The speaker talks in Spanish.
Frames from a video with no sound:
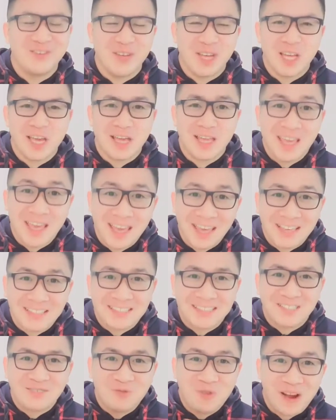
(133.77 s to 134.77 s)
Y me dije,
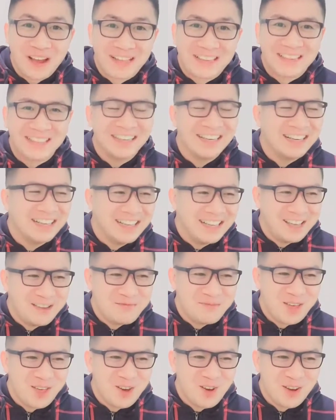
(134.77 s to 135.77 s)
yes, what? Y
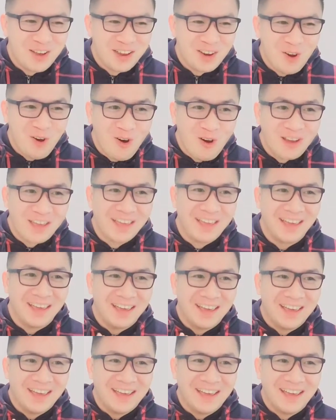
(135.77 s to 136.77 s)
me dijo que no, que
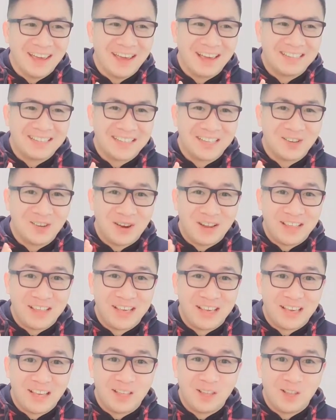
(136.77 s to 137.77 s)
este, yo le
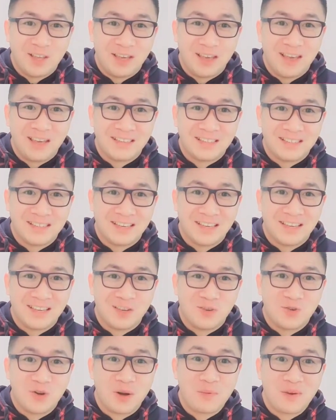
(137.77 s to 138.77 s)
dije,
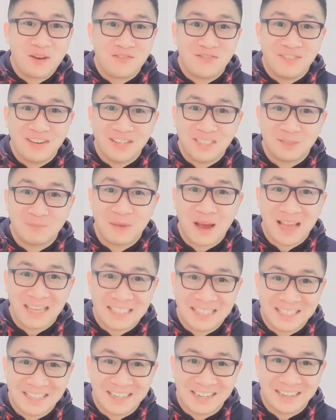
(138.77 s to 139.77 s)
este, you are my first
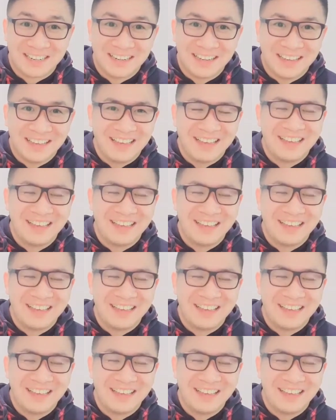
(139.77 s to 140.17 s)
passenger.